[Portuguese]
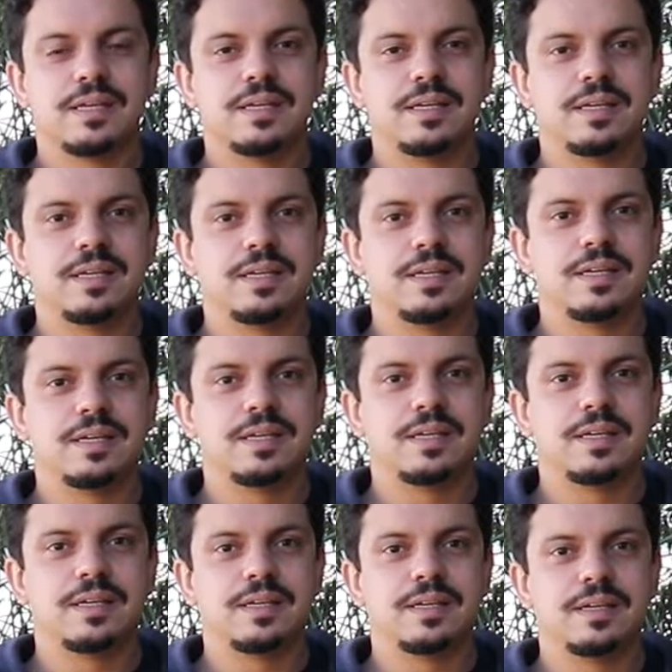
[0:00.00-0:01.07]

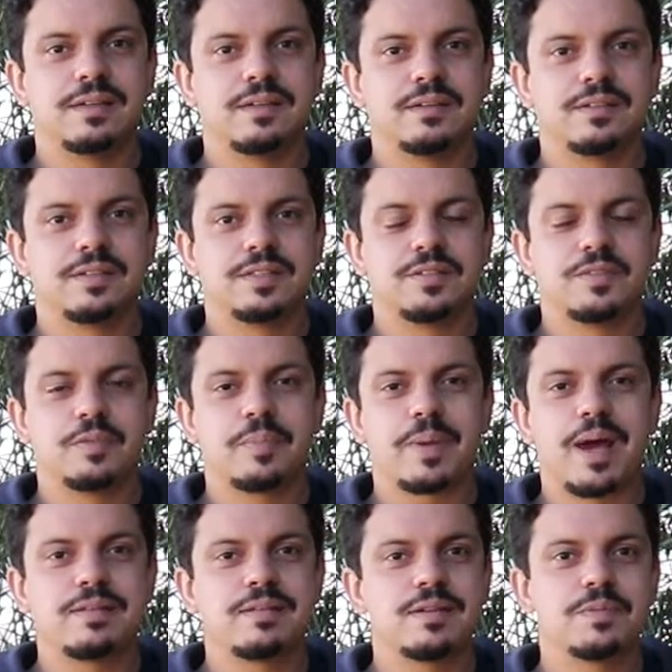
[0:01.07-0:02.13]
e tive o
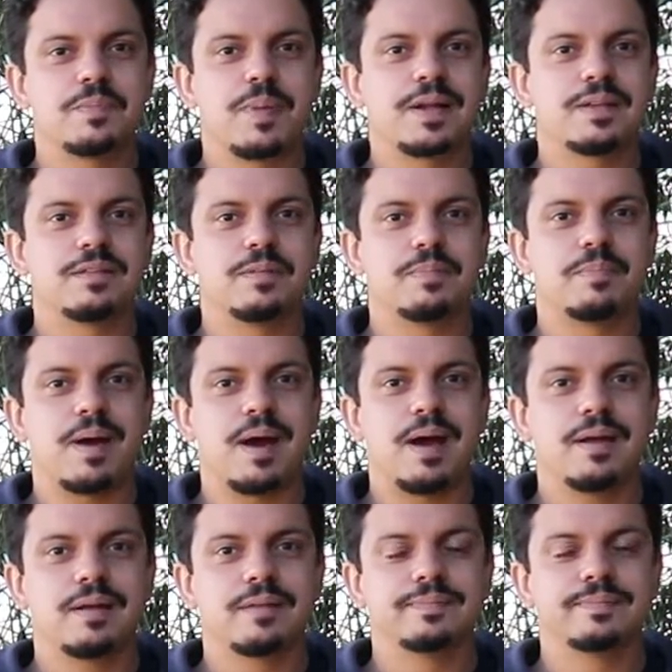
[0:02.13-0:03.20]
prazer de
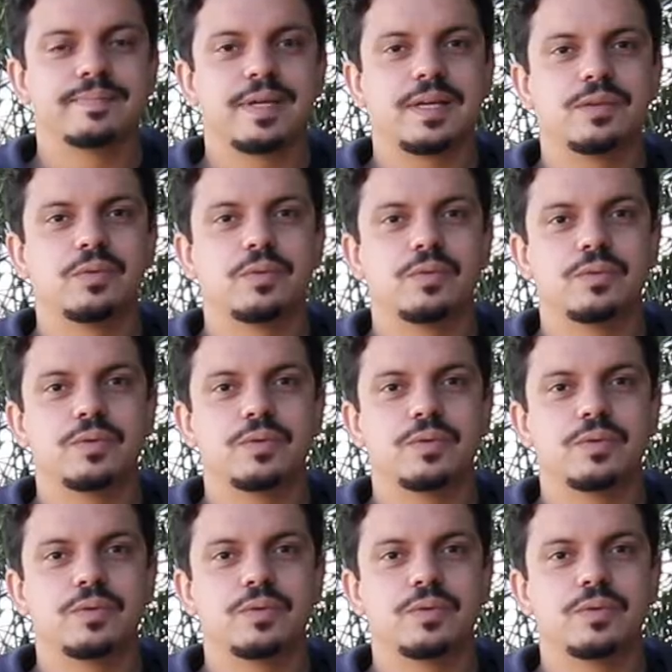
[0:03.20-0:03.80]
participar né, do,